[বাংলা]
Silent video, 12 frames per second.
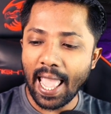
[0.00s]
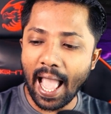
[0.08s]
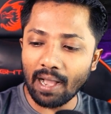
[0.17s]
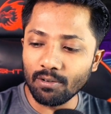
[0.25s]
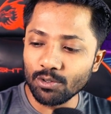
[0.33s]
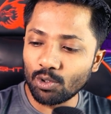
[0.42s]

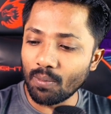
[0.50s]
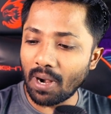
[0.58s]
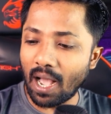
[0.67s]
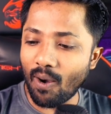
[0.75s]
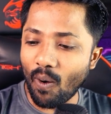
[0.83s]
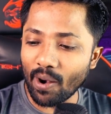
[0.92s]
এখন
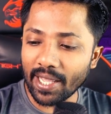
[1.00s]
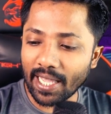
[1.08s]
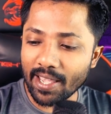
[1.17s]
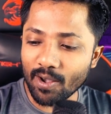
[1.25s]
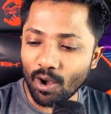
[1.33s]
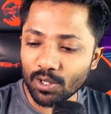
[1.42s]
তোমরা
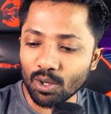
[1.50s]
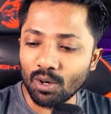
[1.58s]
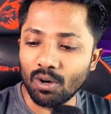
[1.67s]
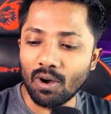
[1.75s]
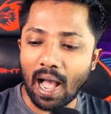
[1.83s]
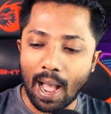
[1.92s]
অনেকেই হয়তো
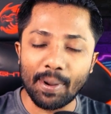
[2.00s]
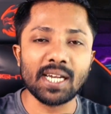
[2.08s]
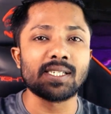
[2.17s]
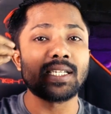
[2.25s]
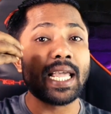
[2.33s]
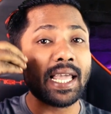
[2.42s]
আমার
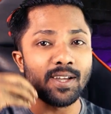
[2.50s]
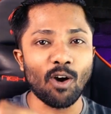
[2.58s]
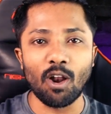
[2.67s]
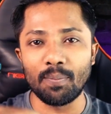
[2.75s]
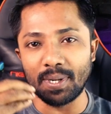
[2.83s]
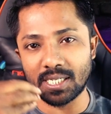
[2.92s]
এই
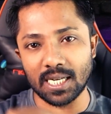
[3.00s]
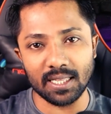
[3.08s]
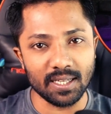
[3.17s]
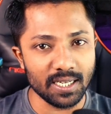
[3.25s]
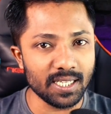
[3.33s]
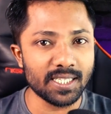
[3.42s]
গল্পের
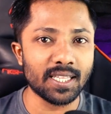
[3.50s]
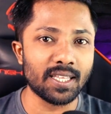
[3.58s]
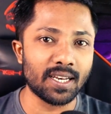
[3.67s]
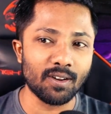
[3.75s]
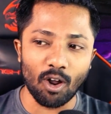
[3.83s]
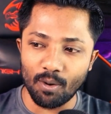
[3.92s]
সাথে
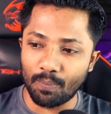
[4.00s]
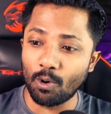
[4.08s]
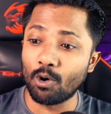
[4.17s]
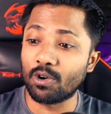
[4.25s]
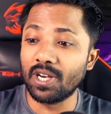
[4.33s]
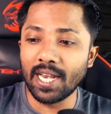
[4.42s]
নিজেদের গল্প
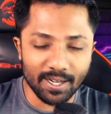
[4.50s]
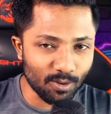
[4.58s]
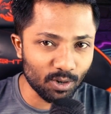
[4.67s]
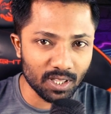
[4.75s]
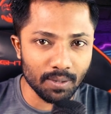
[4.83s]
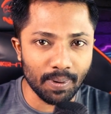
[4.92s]
রিলেট
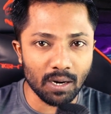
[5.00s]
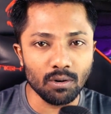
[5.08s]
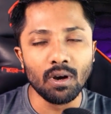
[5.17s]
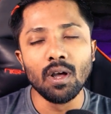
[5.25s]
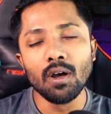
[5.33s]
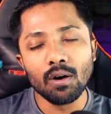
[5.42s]
করতে পারো
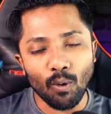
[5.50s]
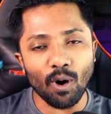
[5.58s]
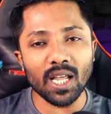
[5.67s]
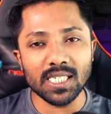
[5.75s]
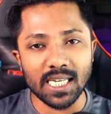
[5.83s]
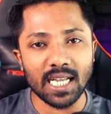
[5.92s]

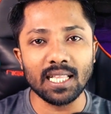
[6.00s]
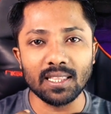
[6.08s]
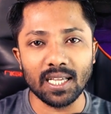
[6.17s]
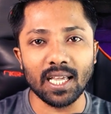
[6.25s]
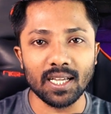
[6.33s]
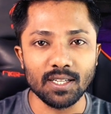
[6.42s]
করে সেখান
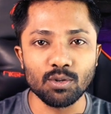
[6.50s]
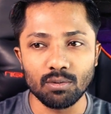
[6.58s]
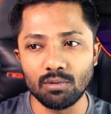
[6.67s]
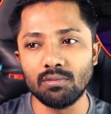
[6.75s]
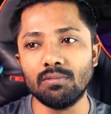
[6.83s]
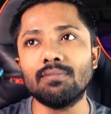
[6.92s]
থেকে কিছু
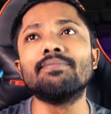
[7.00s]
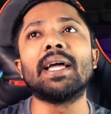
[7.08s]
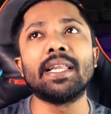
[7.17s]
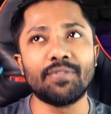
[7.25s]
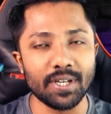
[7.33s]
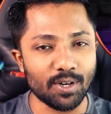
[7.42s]

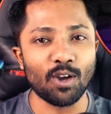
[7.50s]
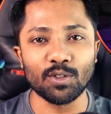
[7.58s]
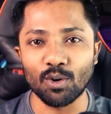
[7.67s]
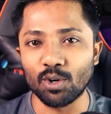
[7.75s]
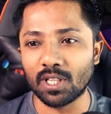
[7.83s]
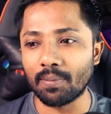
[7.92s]
বেনিফিট
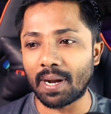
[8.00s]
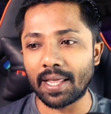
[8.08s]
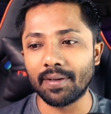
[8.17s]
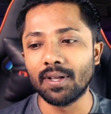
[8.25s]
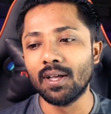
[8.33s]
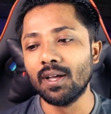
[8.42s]
হয়তো হতে পারে
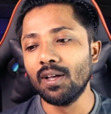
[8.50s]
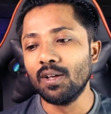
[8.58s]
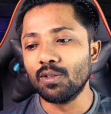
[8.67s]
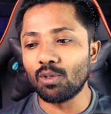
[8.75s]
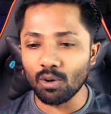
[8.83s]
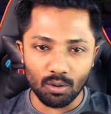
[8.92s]

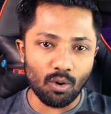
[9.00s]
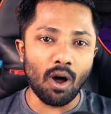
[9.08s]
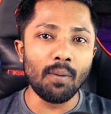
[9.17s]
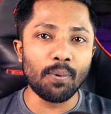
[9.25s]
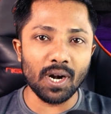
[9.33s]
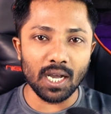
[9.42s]
তো
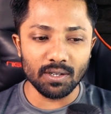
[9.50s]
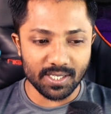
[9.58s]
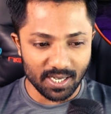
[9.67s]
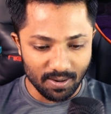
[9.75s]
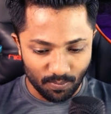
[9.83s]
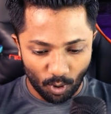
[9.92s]
গল্পটা
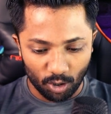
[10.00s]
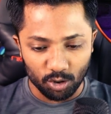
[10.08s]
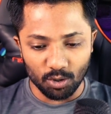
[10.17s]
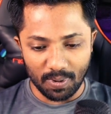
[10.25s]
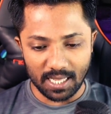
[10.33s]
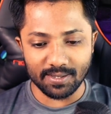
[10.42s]
হচ্ছে
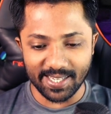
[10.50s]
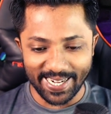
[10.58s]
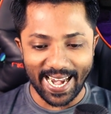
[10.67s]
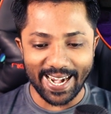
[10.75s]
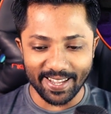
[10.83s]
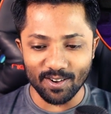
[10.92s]
বর্তমান
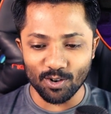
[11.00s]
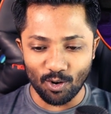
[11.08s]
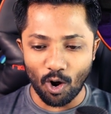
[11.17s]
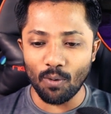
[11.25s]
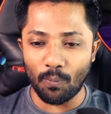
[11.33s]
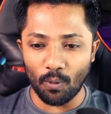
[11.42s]
সিনারিওর
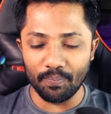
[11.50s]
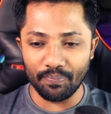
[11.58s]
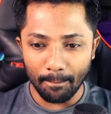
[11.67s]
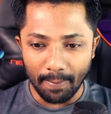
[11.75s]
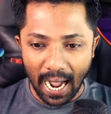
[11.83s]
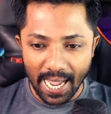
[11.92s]
গল্প
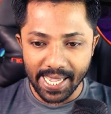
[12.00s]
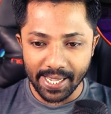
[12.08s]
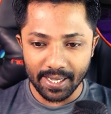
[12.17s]
ভাই